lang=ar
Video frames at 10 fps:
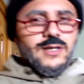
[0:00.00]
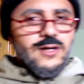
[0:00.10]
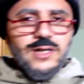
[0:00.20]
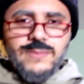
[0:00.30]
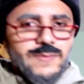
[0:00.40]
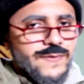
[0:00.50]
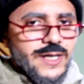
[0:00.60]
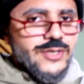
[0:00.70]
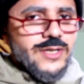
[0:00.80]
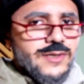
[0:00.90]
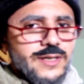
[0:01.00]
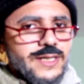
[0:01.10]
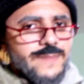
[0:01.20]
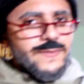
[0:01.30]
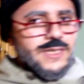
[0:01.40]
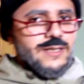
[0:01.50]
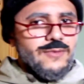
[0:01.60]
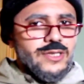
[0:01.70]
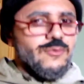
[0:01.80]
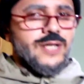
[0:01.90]
دي كهربا ما فيهاش هزار يا ابني يا
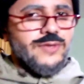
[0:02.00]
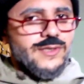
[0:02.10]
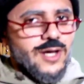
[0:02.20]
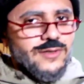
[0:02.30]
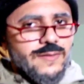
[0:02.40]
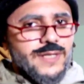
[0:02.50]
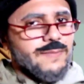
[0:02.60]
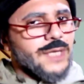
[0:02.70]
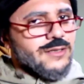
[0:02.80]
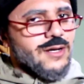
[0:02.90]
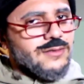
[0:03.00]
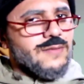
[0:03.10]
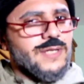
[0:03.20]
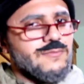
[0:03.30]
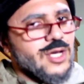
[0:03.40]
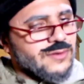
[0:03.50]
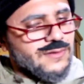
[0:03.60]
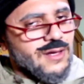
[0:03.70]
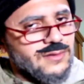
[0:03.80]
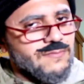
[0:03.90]
مهندس كهربا يا بتاع الكهربا يا
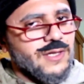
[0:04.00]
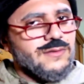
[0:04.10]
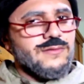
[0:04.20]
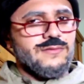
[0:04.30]
مهندس كهربا